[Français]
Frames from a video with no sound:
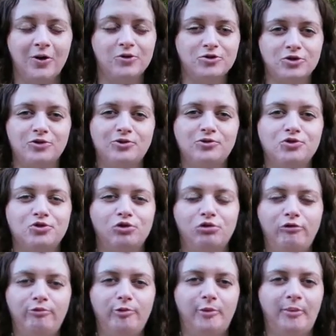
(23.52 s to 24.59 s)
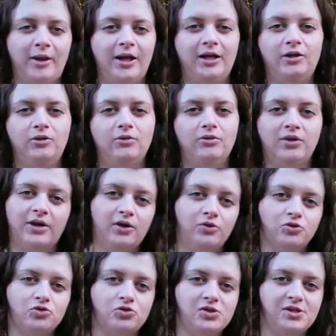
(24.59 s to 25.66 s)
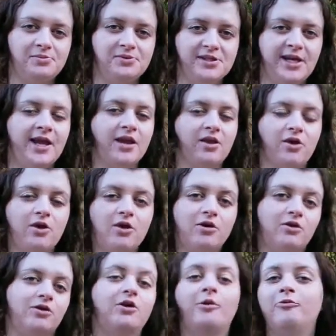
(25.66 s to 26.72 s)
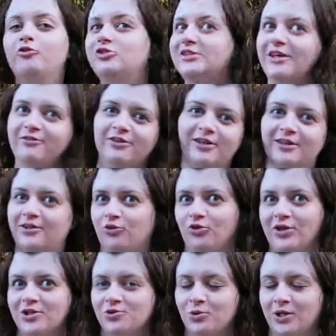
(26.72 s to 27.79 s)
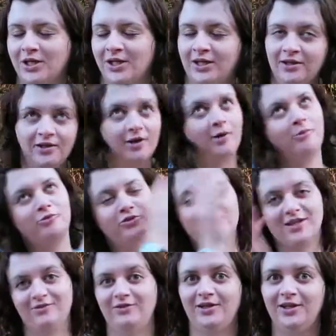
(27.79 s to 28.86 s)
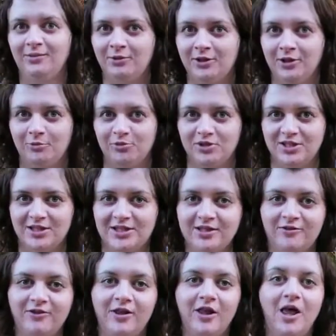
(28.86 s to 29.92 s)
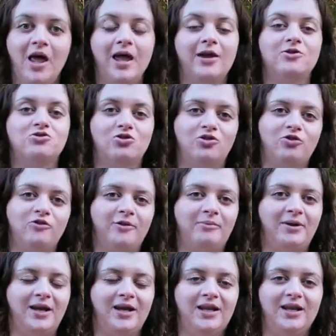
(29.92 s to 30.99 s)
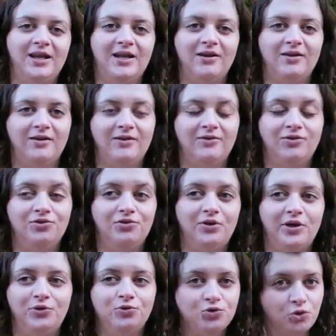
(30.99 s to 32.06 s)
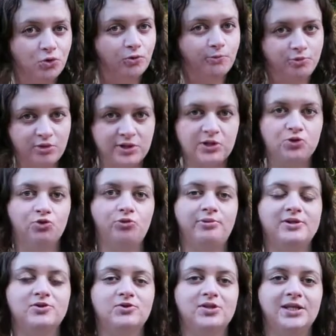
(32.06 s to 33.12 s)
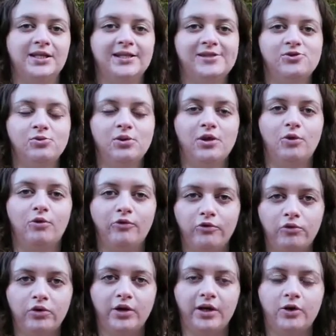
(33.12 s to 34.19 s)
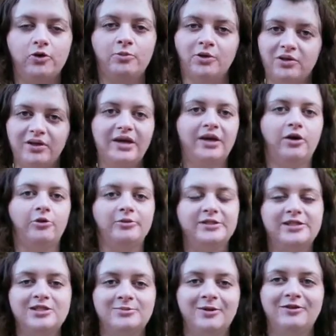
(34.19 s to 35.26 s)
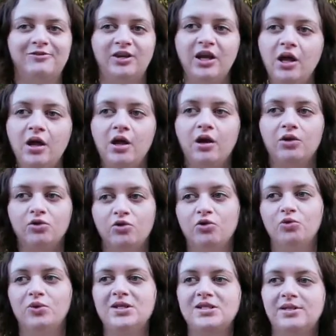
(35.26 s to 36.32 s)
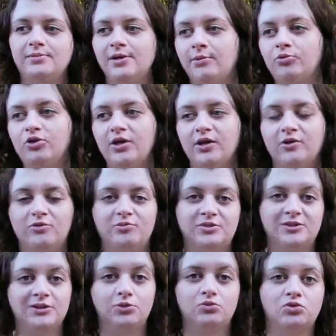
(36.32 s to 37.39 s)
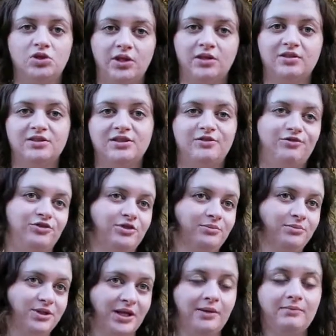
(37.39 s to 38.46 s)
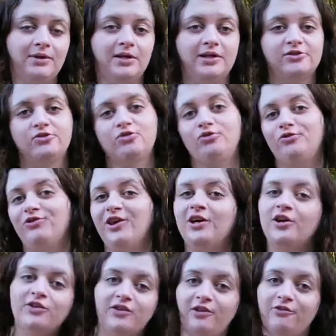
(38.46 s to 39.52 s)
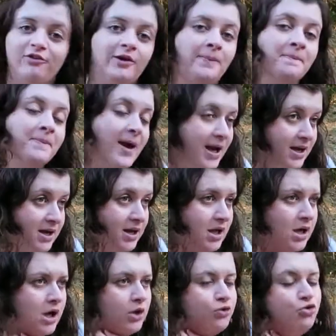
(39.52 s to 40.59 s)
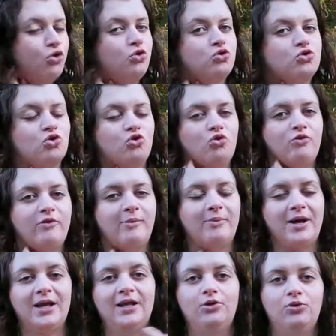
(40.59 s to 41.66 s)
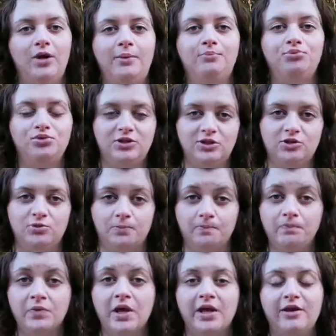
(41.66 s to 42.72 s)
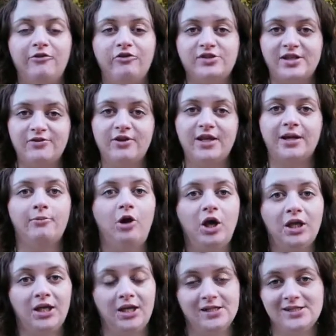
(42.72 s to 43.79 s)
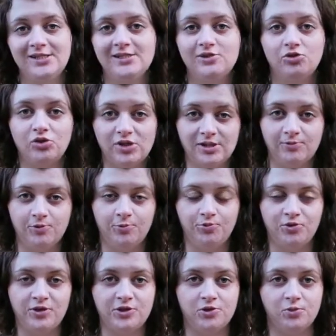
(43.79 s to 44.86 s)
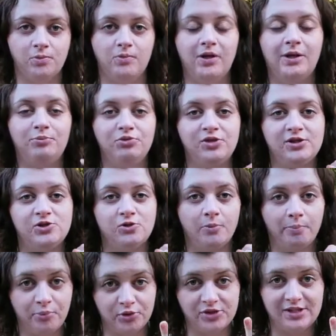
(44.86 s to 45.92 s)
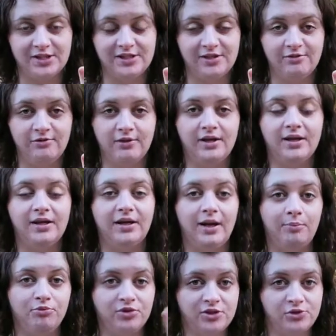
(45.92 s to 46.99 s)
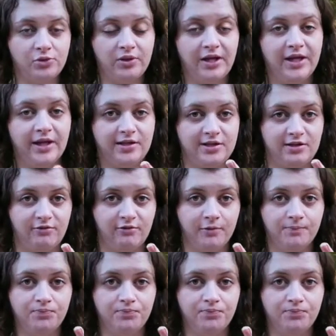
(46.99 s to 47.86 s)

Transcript: Aujourd'hui, on se retrouve pour parler de quelque chose qui me tient à cœur, comme vous le savez, d'éducation canine, comme vous le savez, des méthodes positives. Et aujourd'hui, on va parler de la notion de punition, parce que c'est une question qui est revenue dans les commentaires et en message privé, de oui, c'est bien beau de récompenser ton chien quand il fait bien, mais qu'est-ce que tu fais quand il fait mal Donc aujourd'hui, on va parler de la punition. Il faut savoir d'abord qu'il existe deux types de punitions, la punition positive et la punition négative.